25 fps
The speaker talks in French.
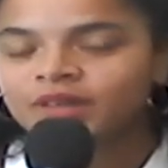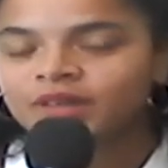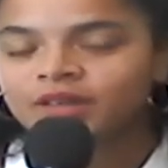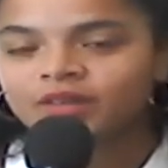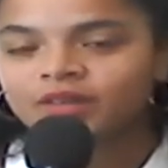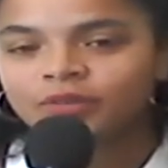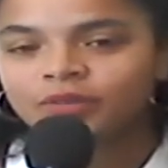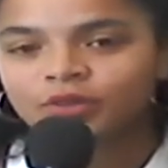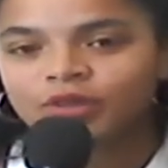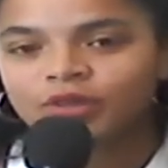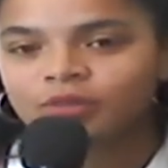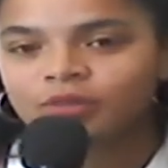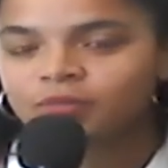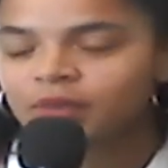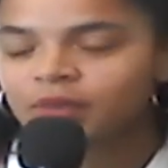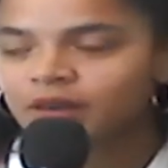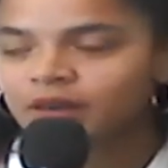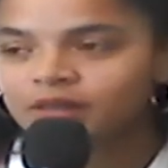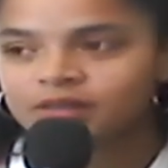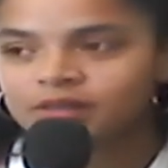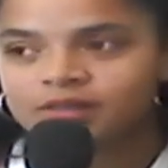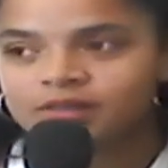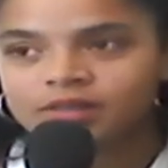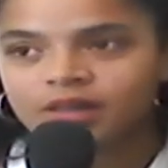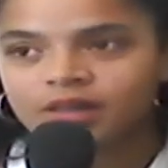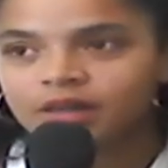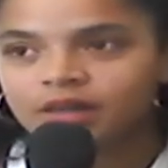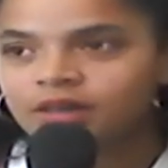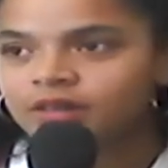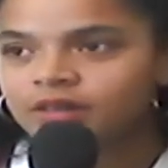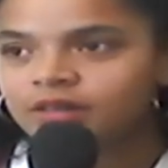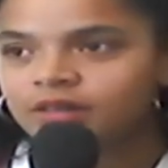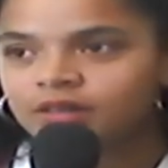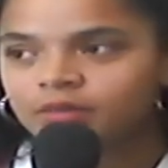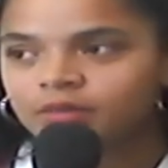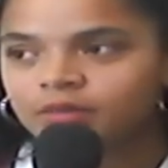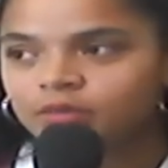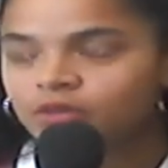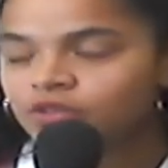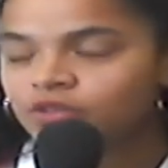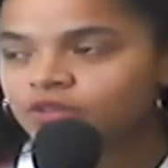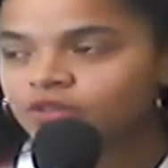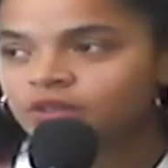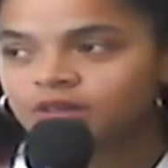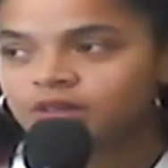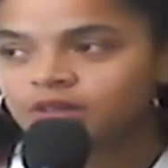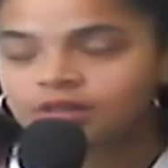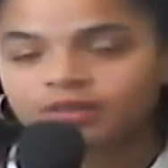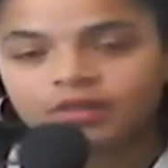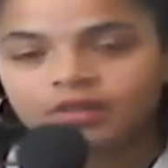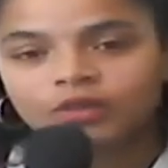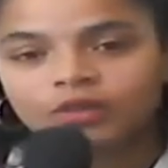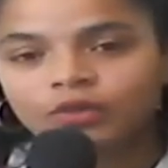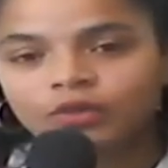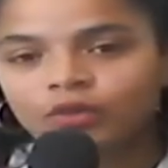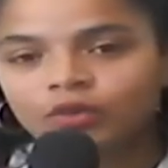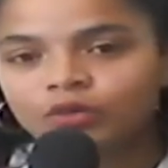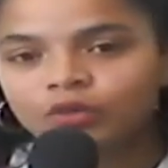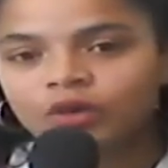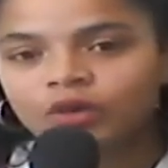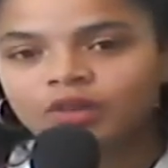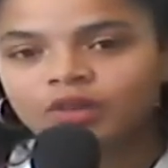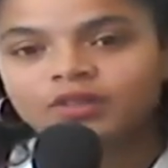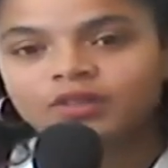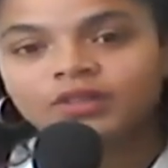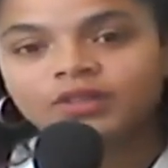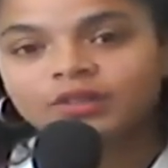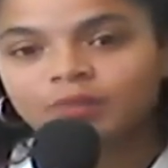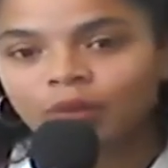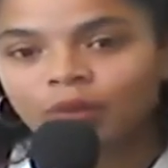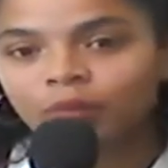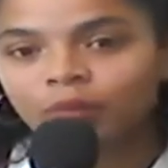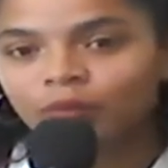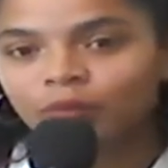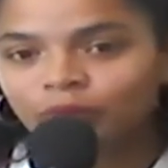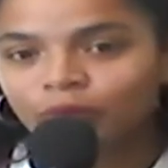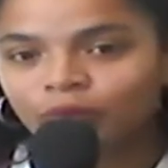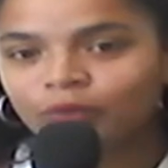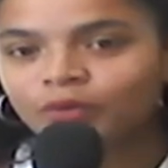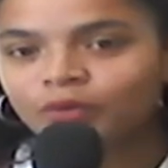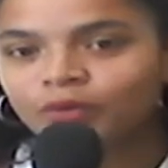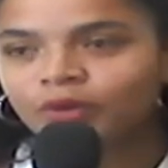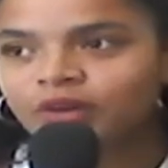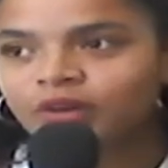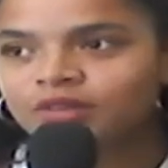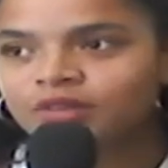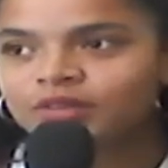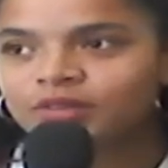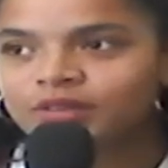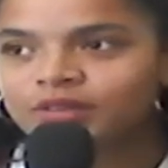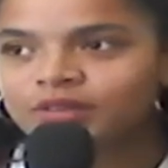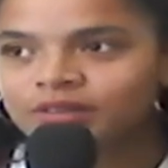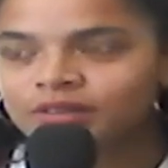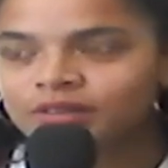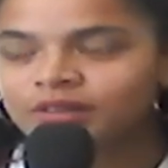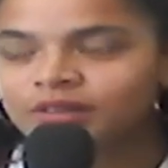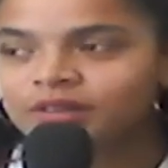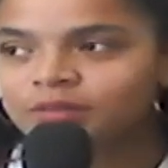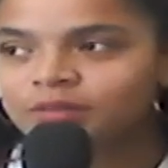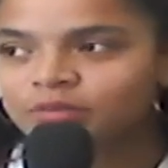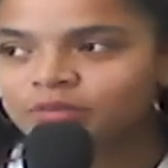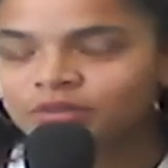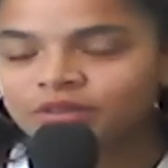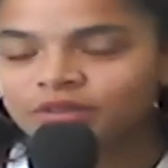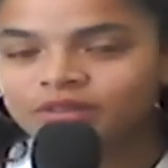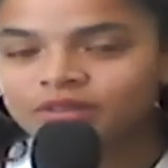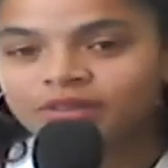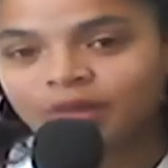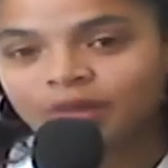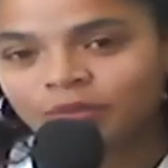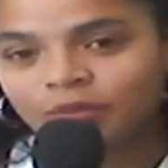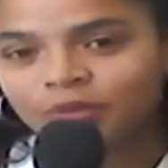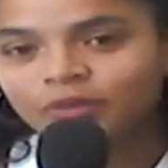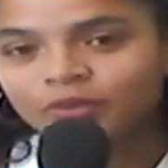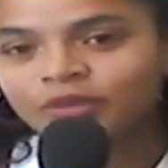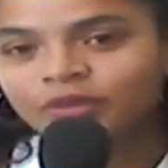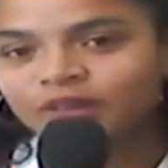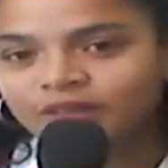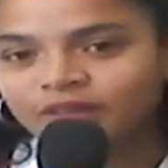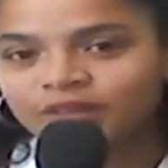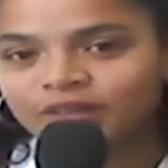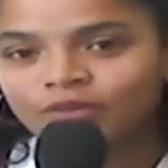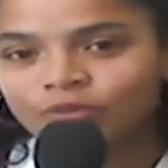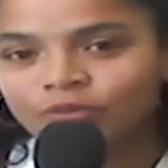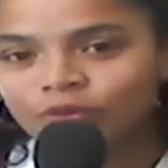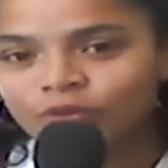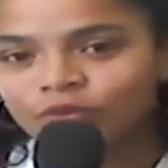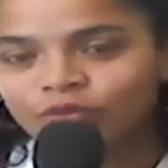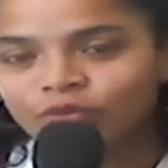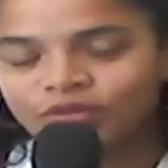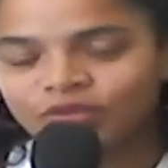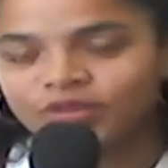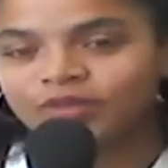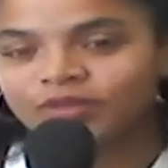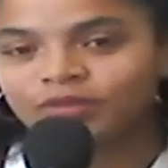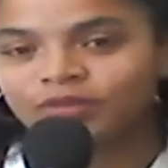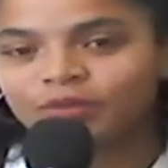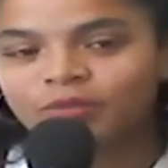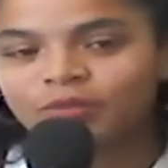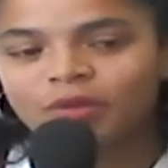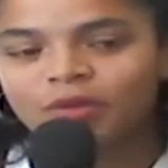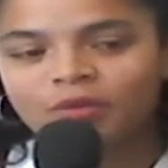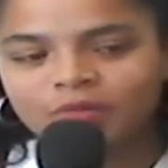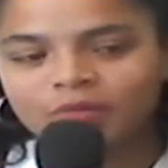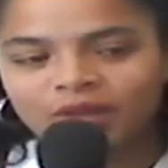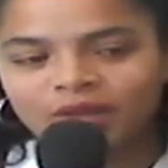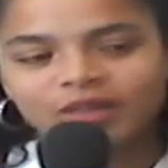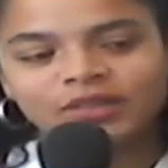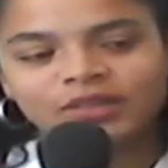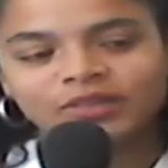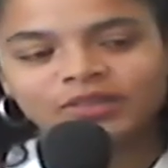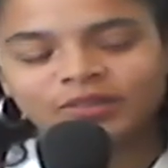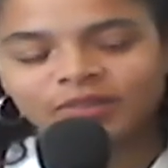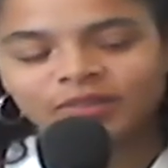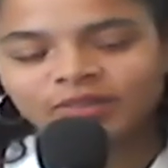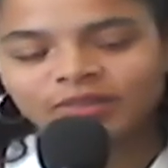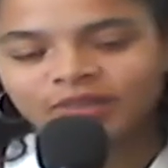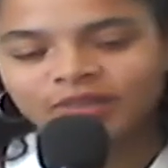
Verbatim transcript: Et donc, il me parlait de ça et moi, j'ai essayé de l'encourager. Il m'a beaucoup encouragé aussi. Et puis, c'était un monsieur qui était juif. C'était vraiment un bel échange.